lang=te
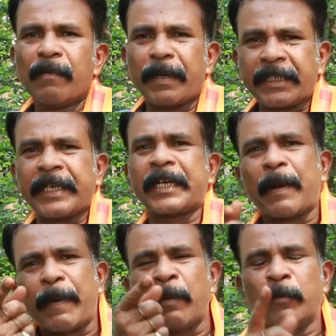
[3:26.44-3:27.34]
పసిరిక
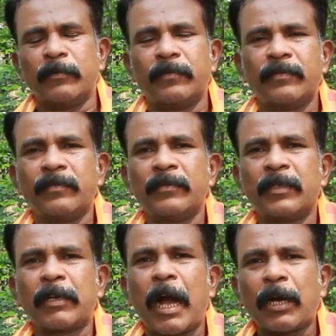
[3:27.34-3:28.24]
పాము
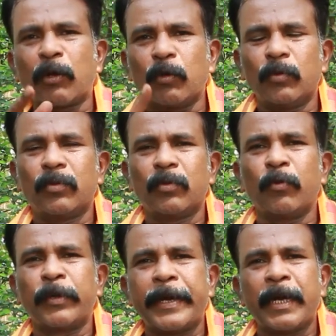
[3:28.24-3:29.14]
కాటుకు
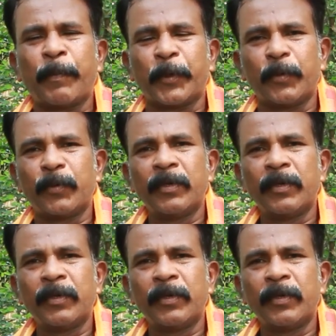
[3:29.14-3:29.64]
గురైనప్పుడు